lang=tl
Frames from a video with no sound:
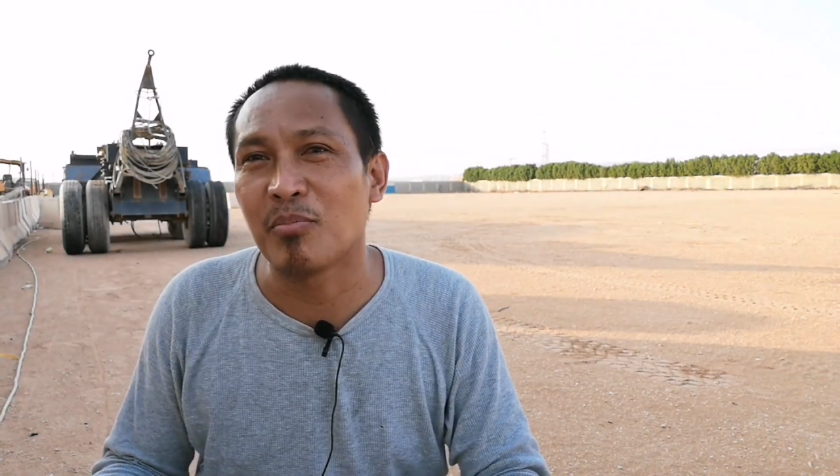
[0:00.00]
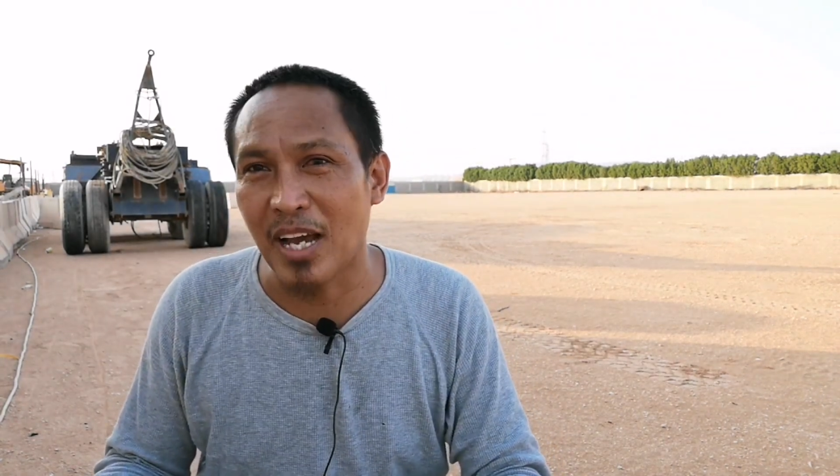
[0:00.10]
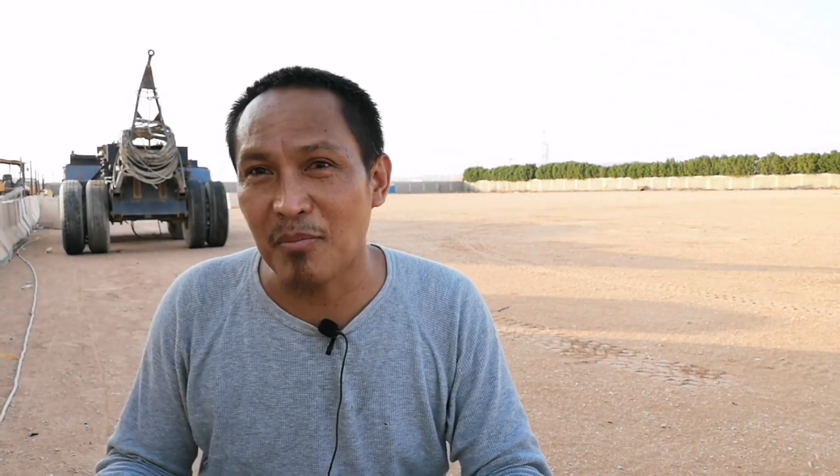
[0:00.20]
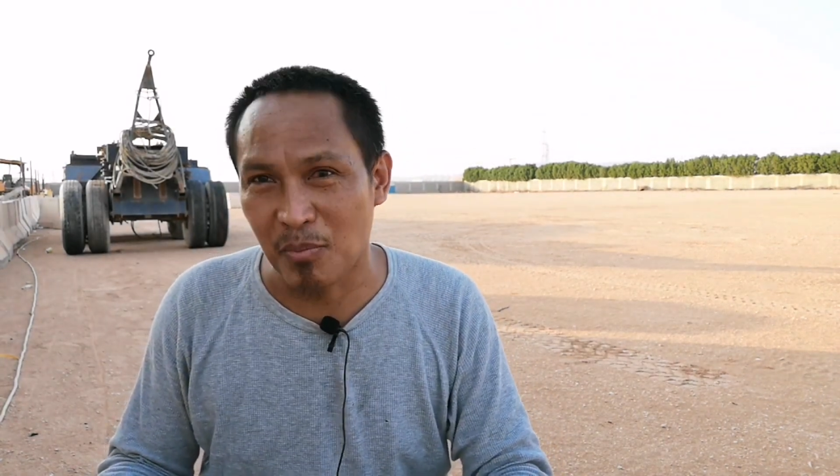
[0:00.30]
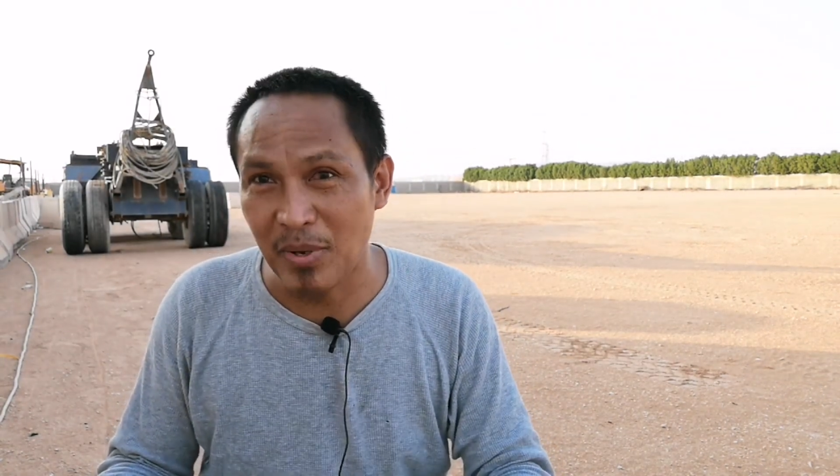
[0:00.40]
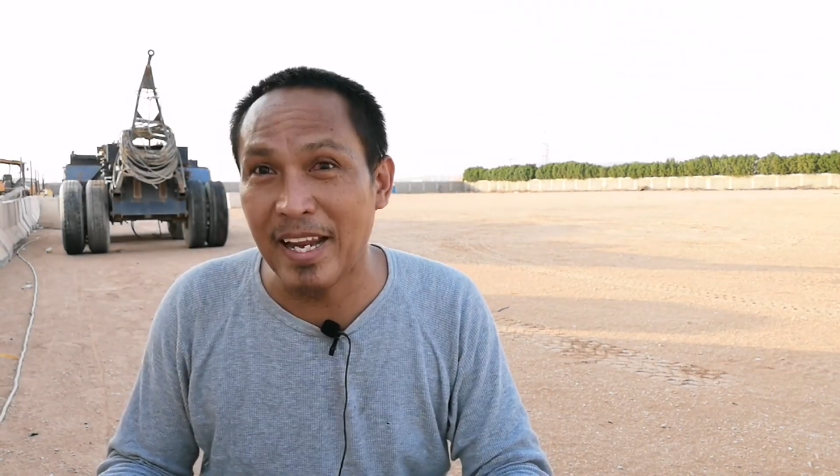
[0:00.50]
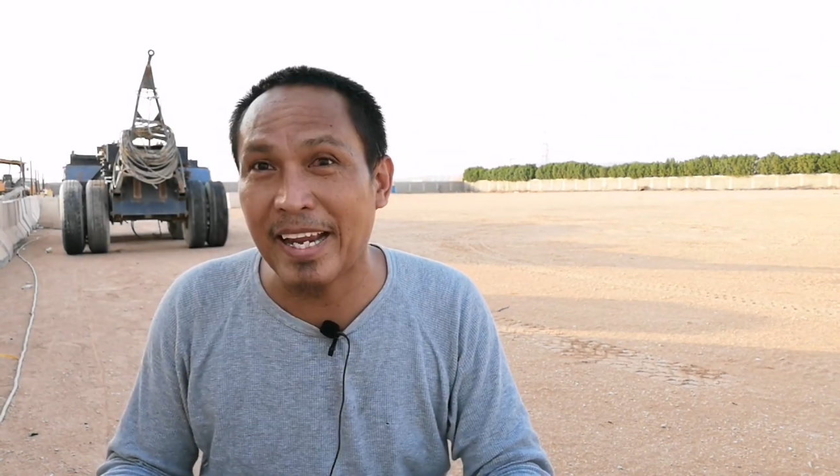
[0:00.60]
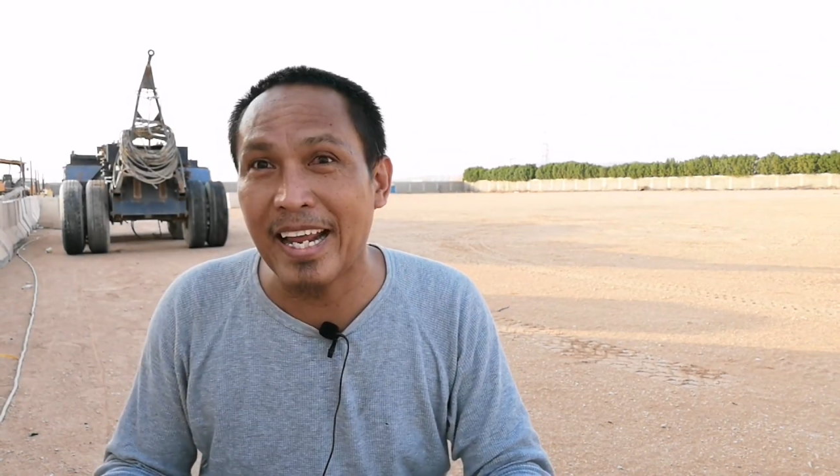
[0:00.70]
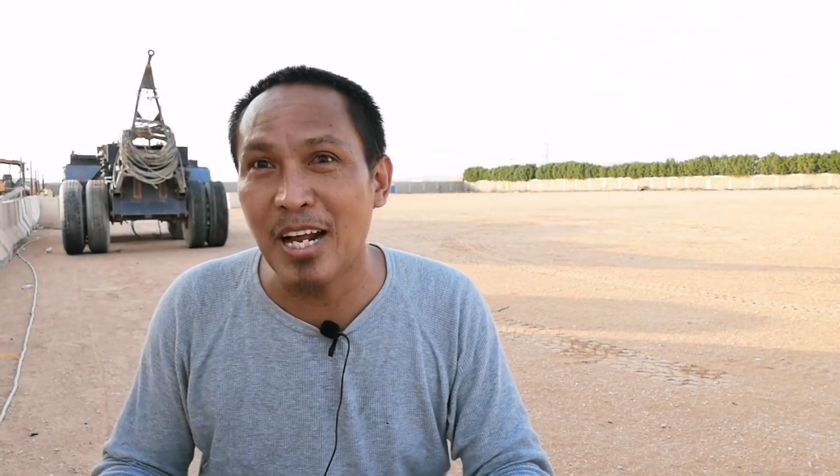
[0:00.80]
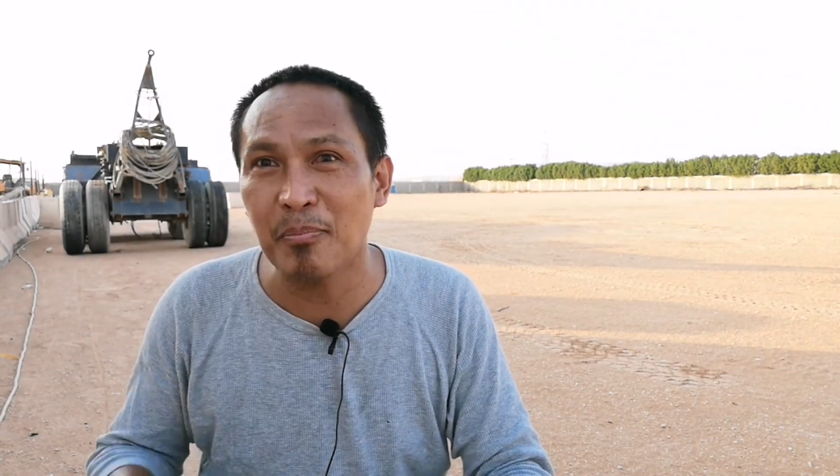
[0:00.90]
kahit
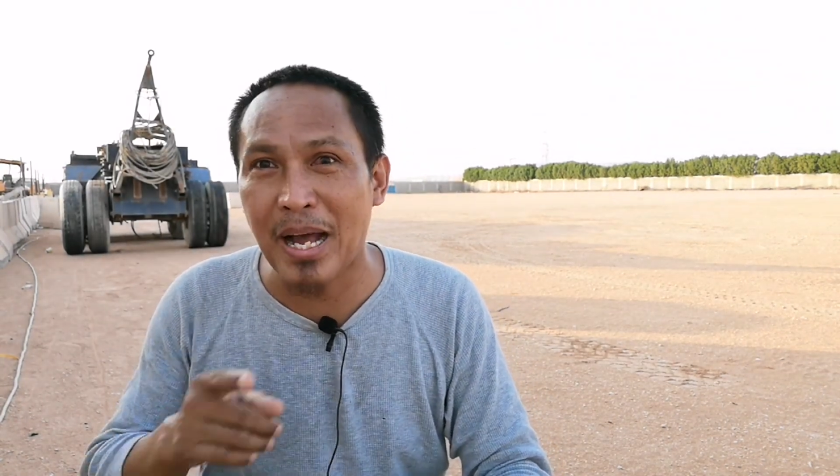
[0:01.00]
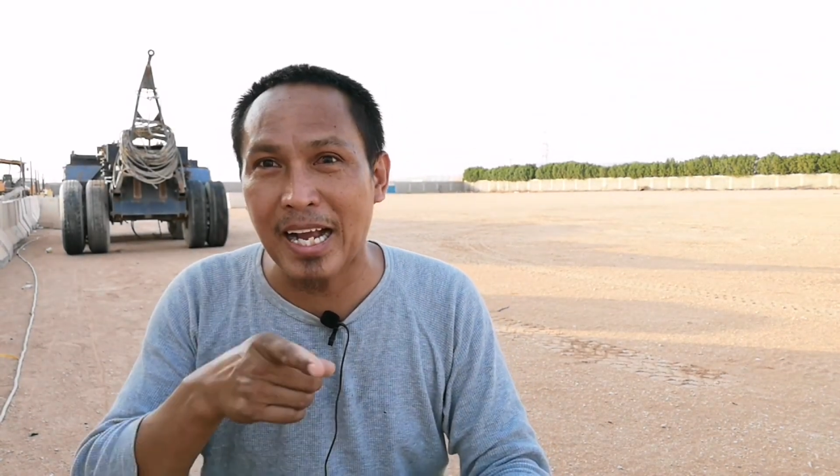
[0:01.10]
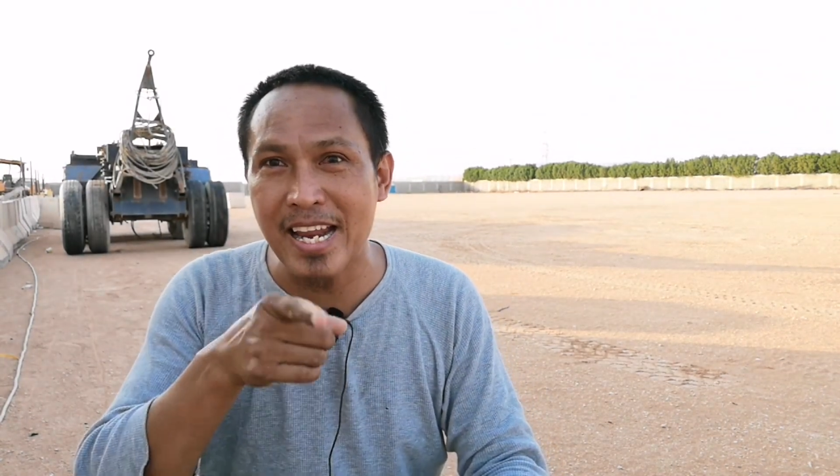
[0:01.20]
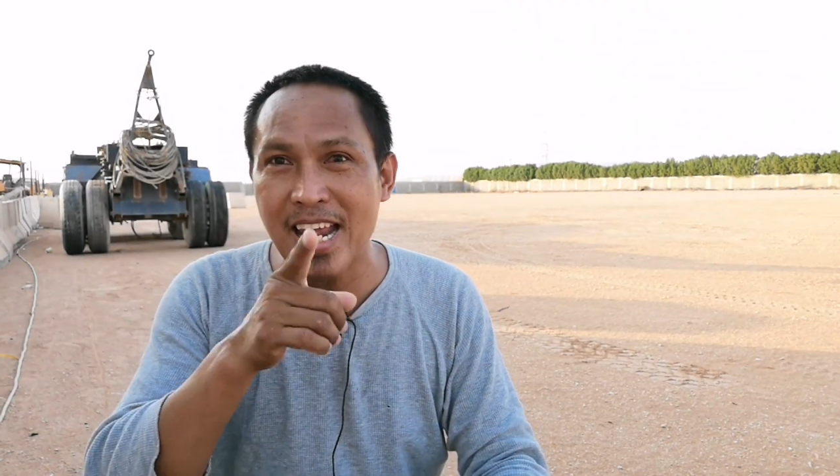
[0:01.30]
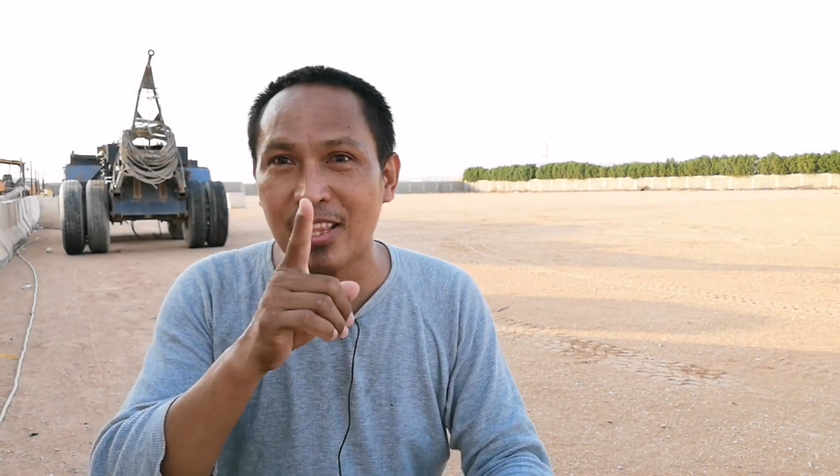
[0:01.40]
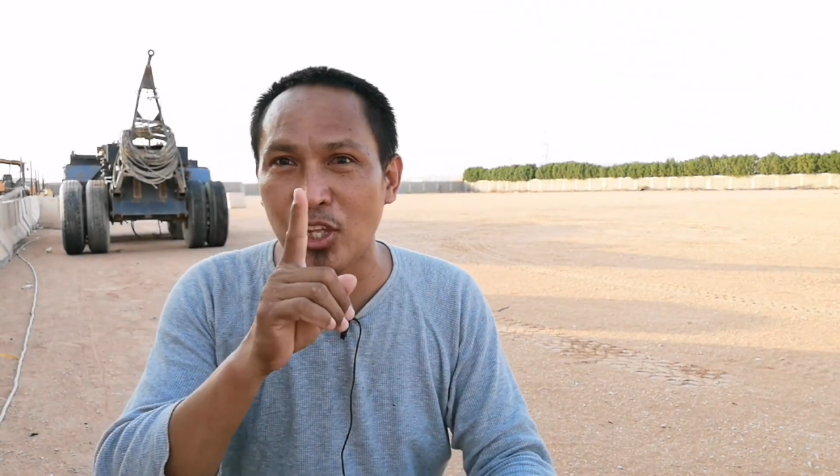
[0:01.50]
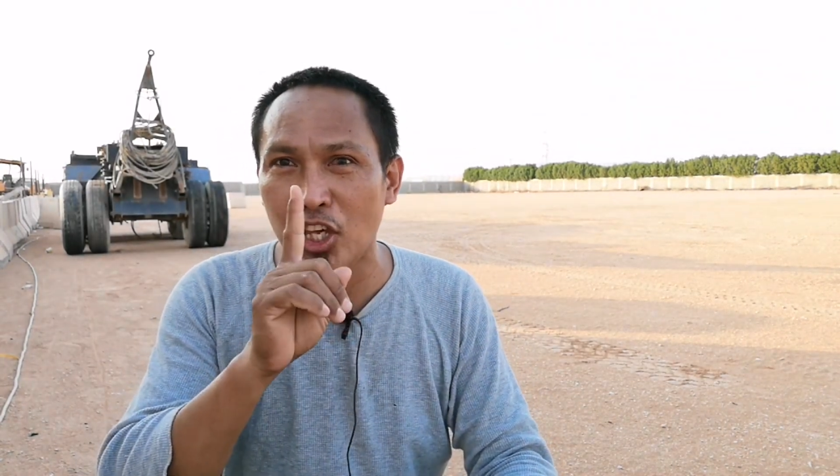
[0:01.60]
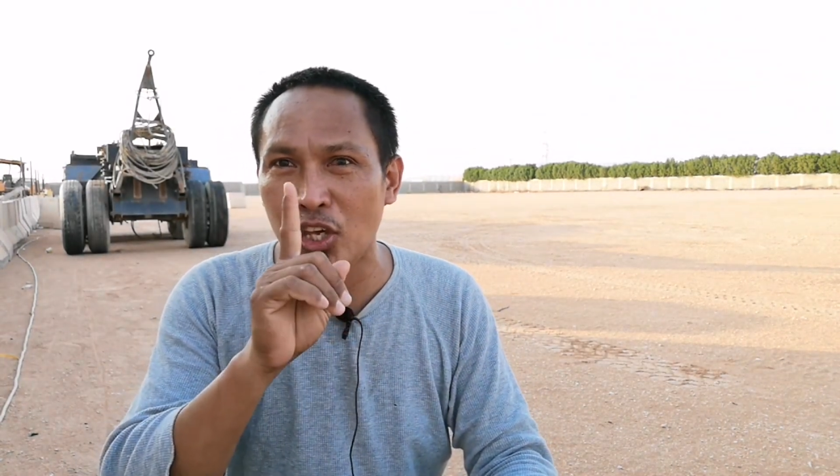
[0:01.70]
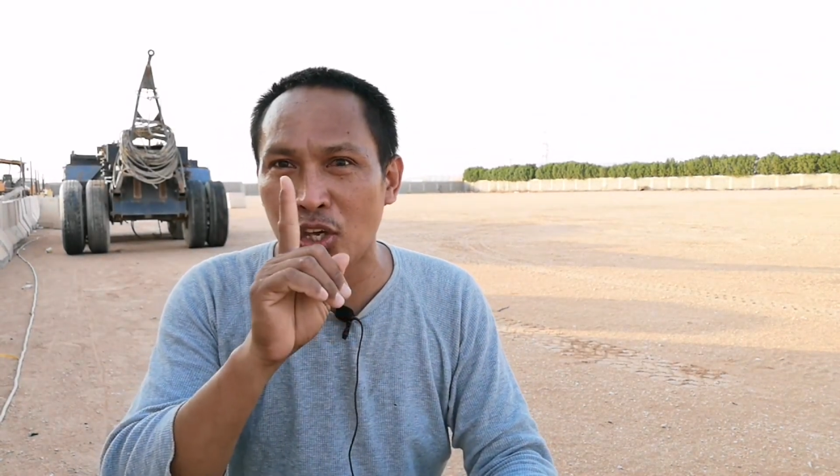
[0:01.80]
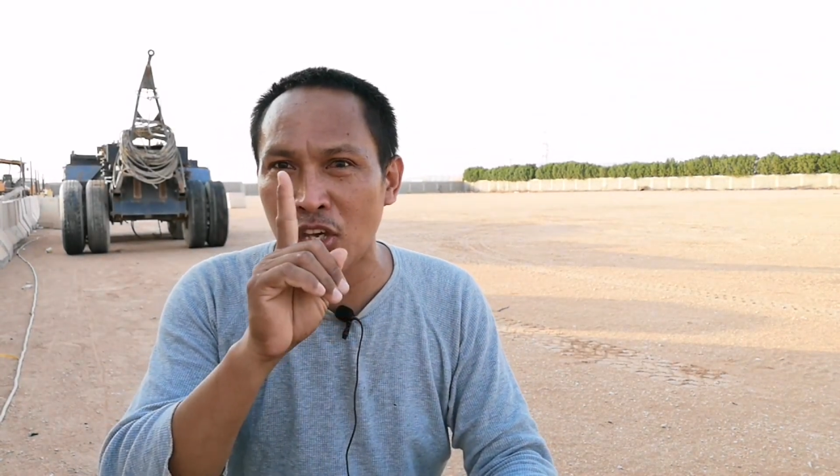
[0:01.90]
magbili ka ng paganyan
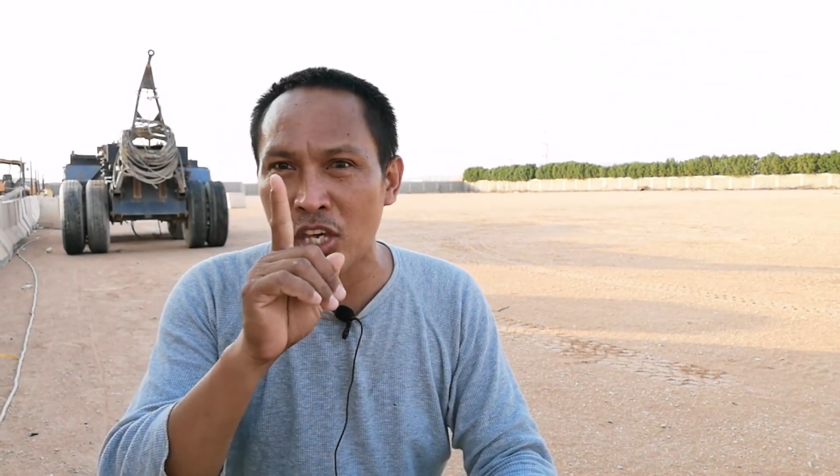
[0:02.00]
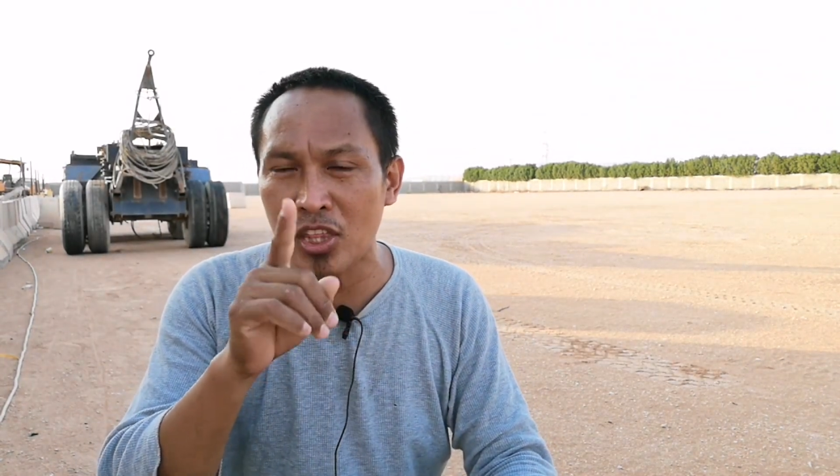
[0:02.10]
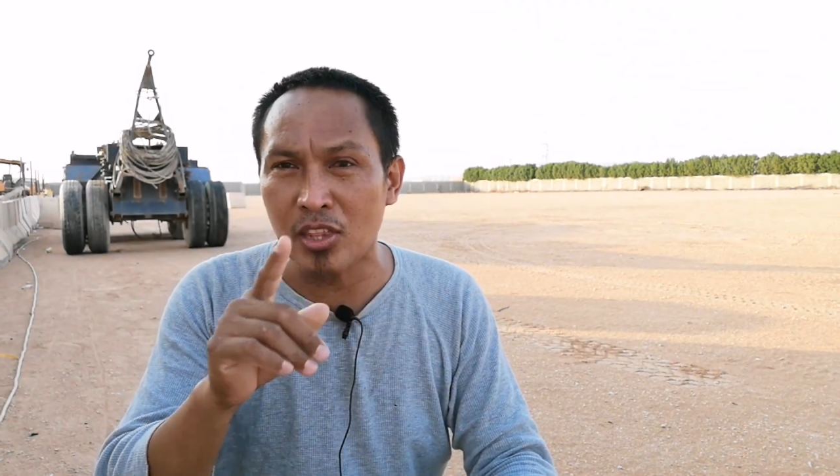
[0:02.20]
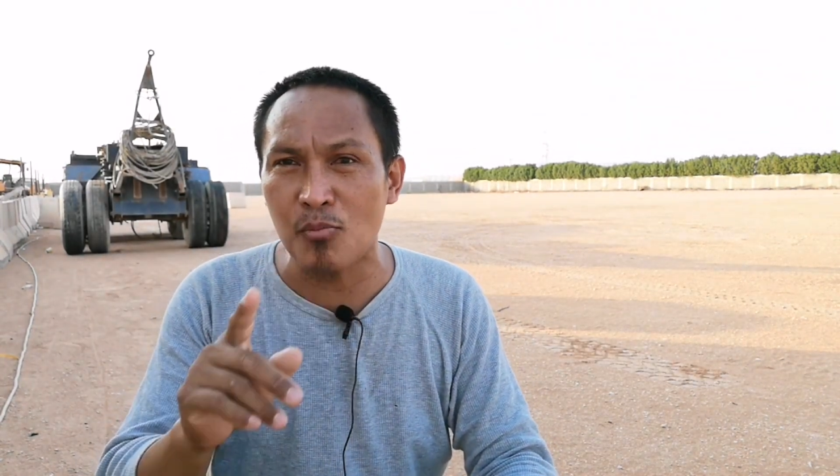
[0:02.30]
tik